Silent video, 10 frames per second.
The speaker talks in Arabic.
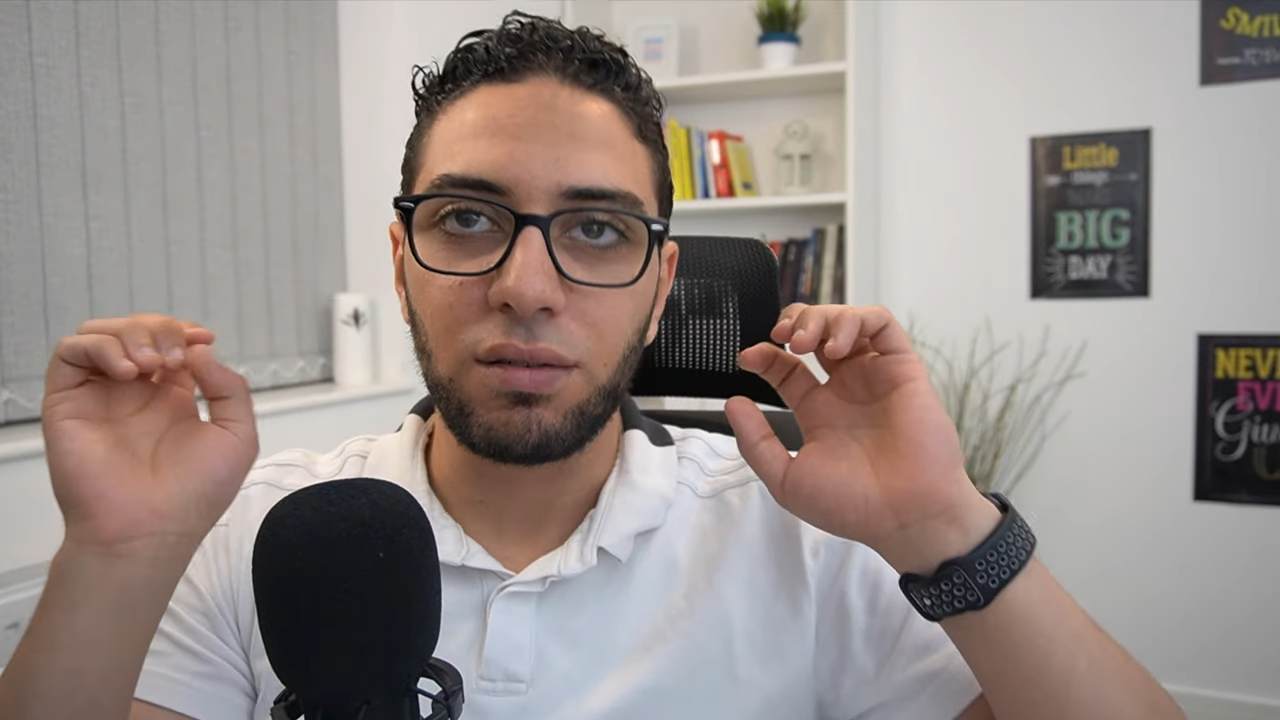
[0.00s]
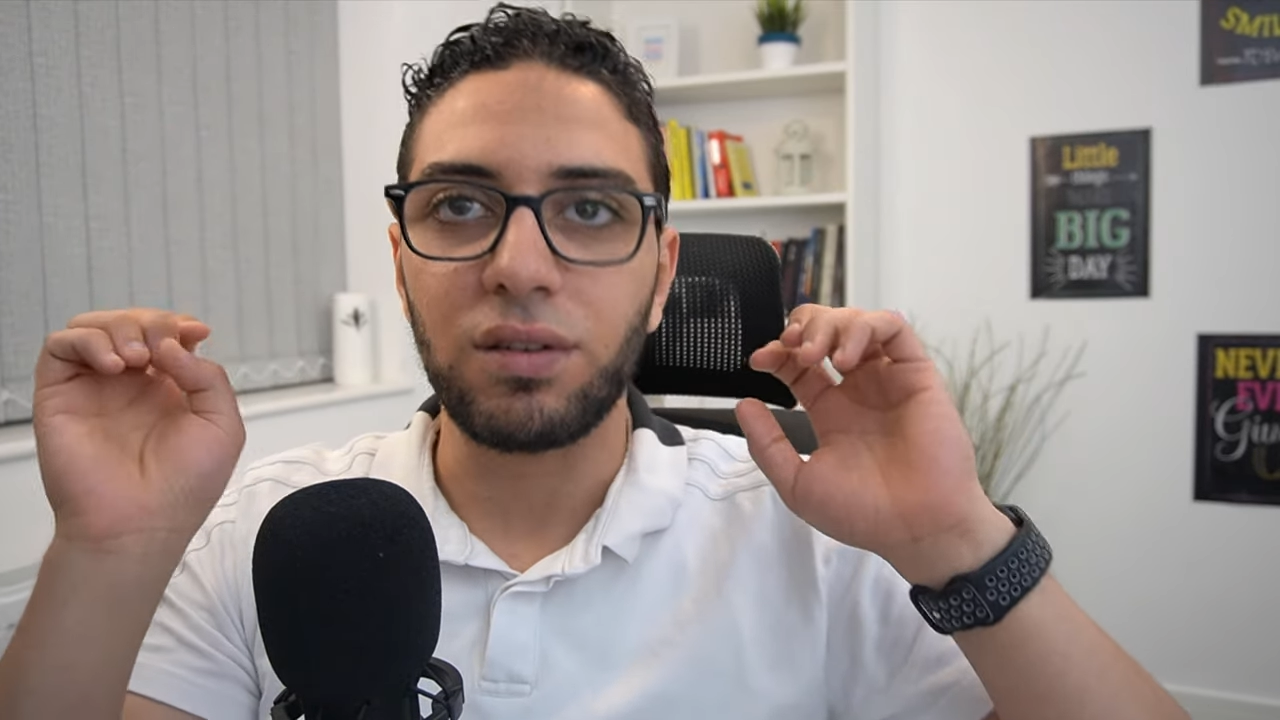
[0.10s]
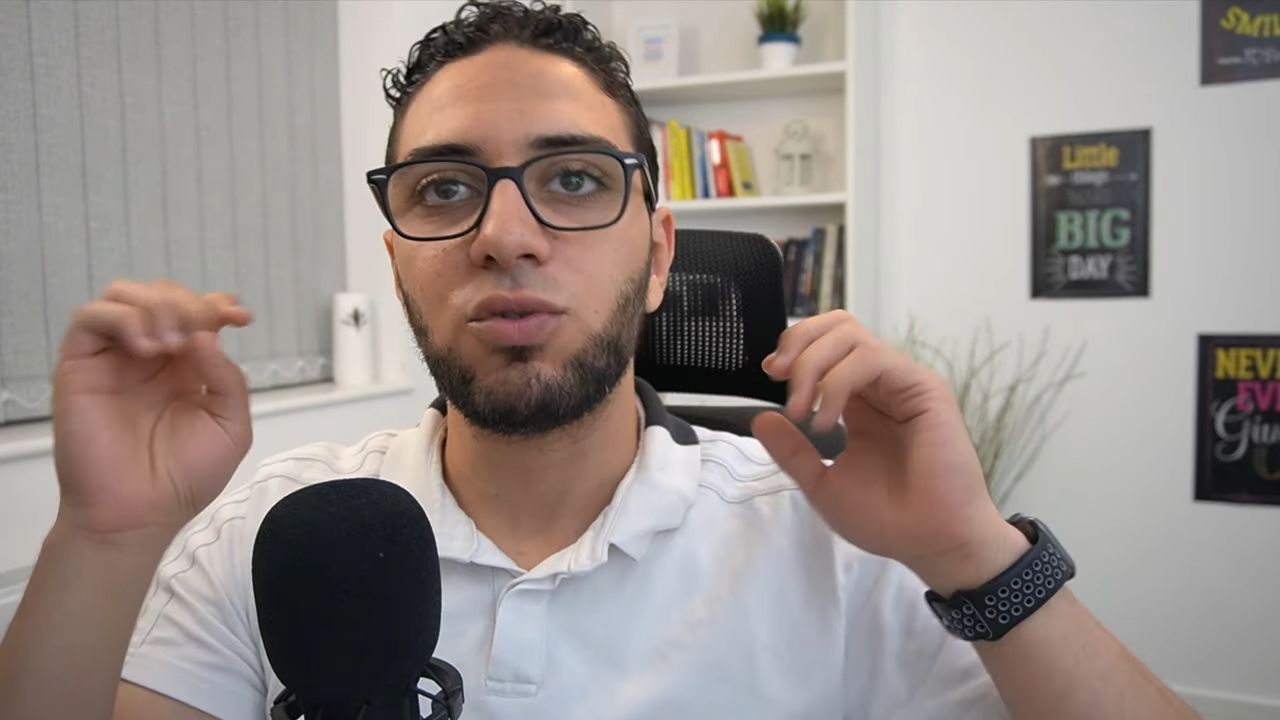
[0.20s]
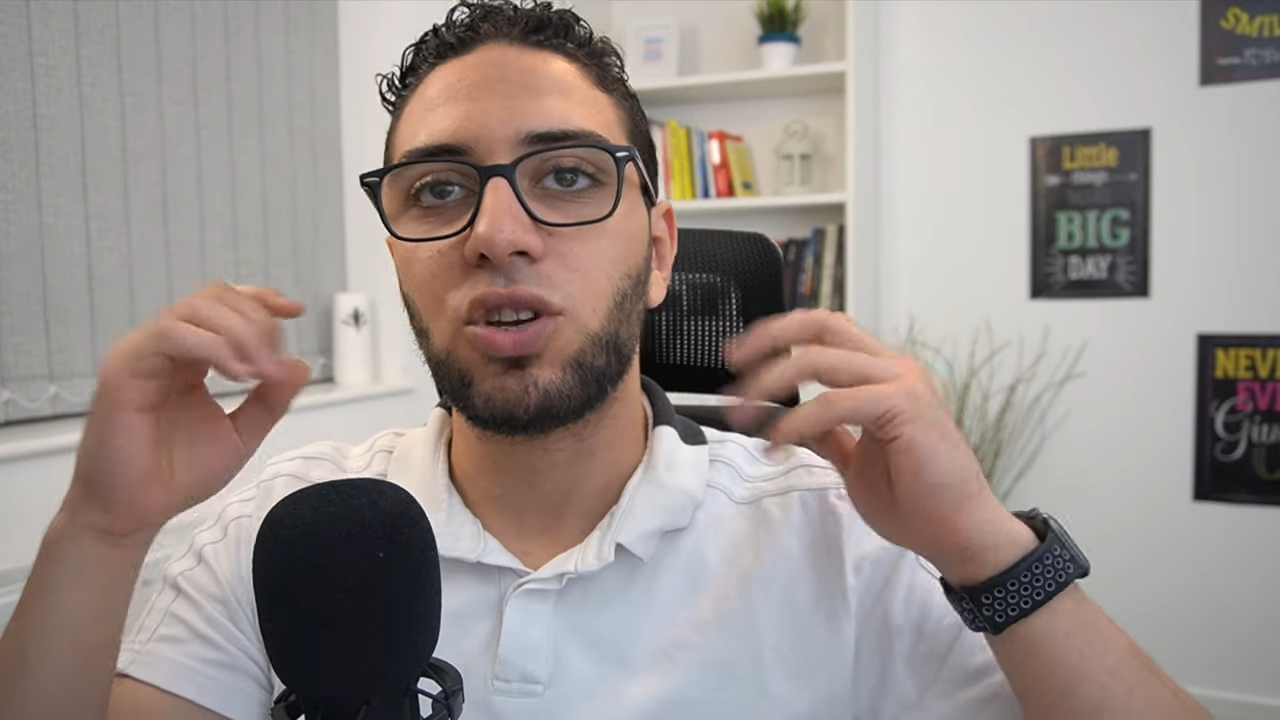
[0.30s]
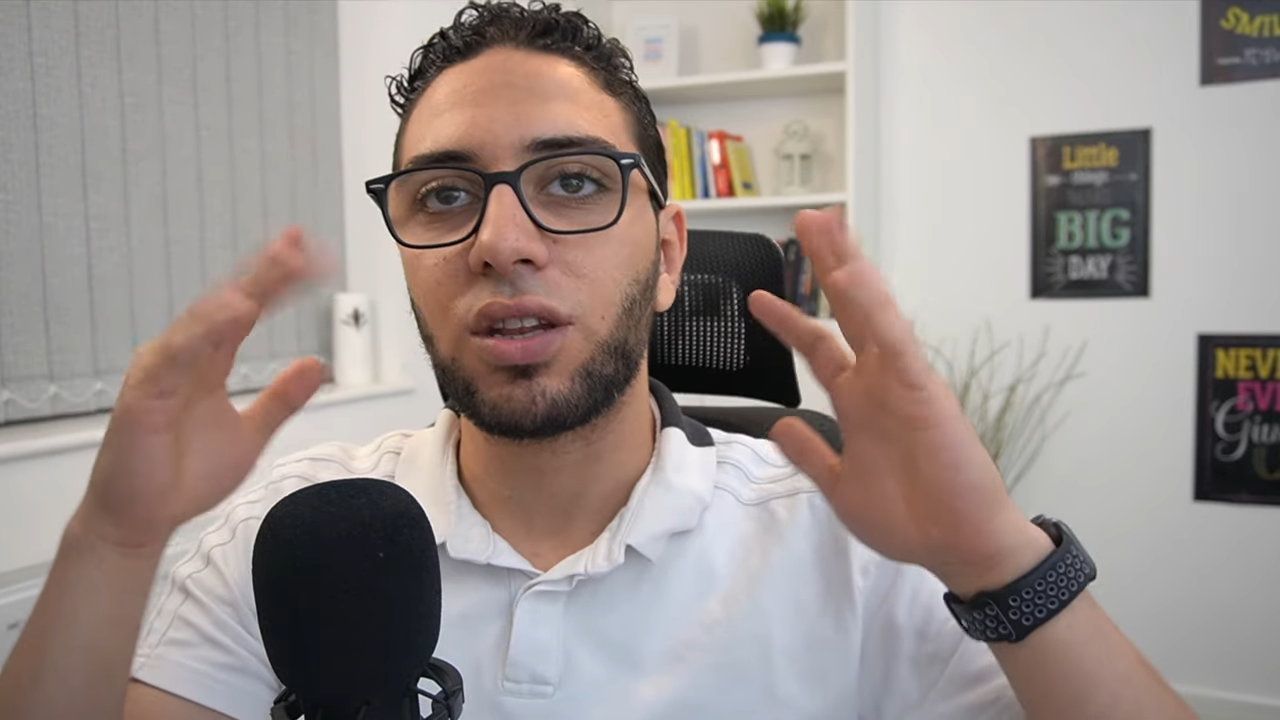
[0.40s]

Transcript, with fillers: دلوقتي مش